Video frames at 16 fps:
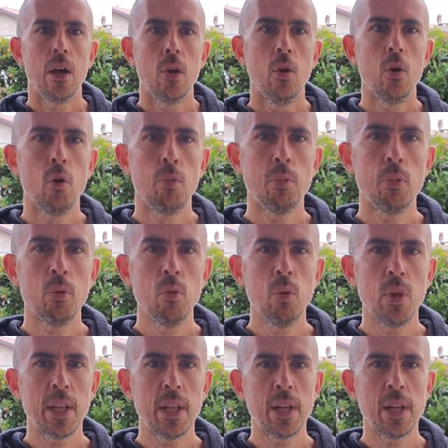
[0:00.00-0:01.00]
Non ho più
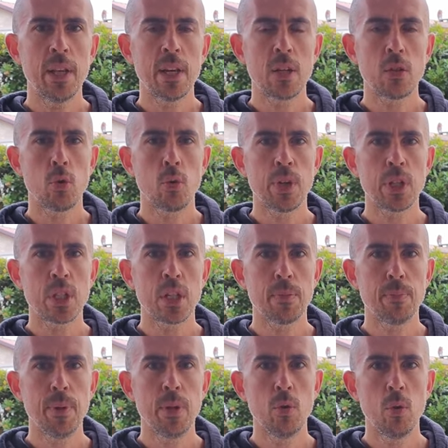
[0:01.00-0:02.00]
nulla da dire su questa
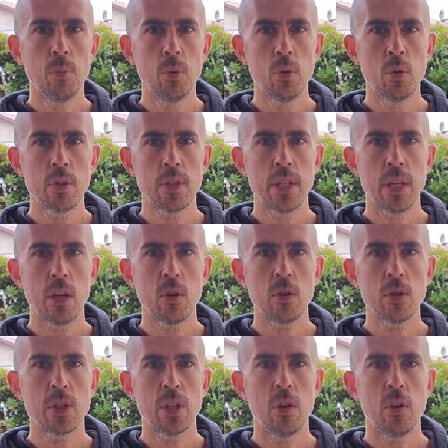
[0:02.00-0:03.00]
Spin 2.0
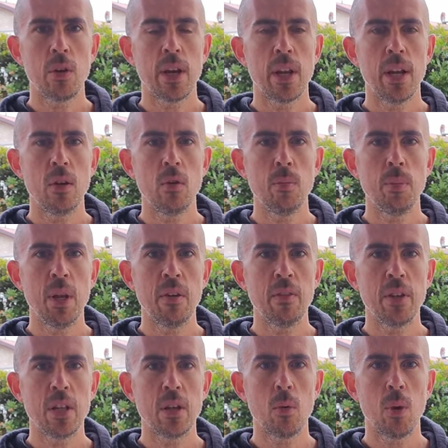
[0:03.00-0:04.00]
se non che nel
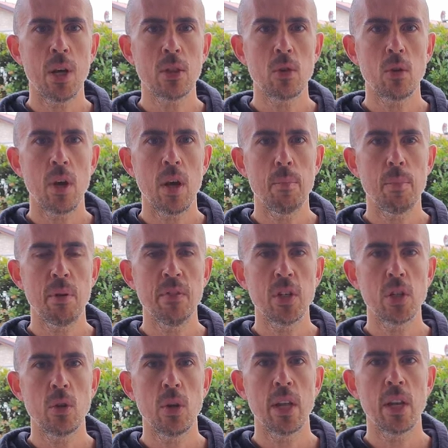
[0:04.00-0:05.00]
2024 è
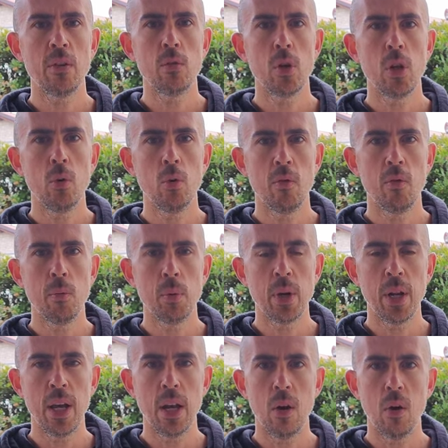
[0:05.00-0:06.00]
previsto l'arrivo del nuovo
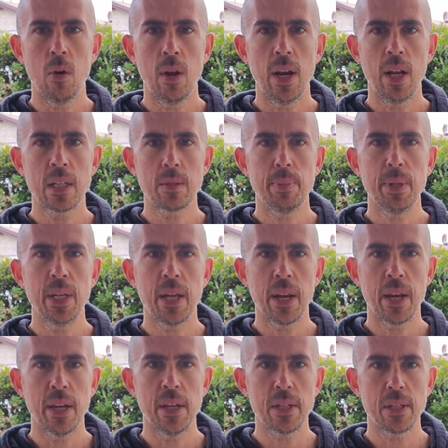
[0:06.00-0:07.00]
modello, la Spin
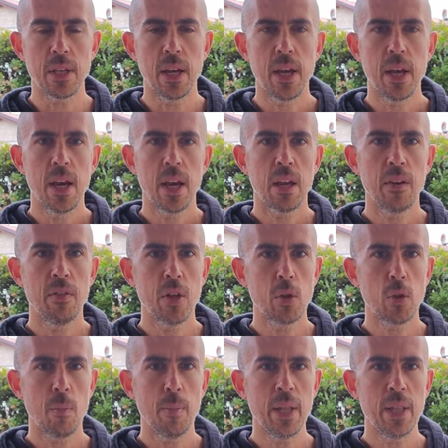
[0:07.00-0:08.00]
Race, che
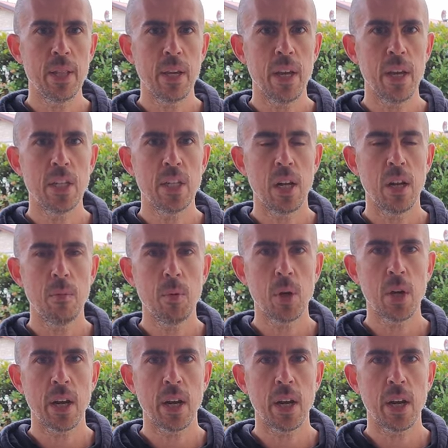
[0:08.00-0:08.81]
virtualmente è già nel mio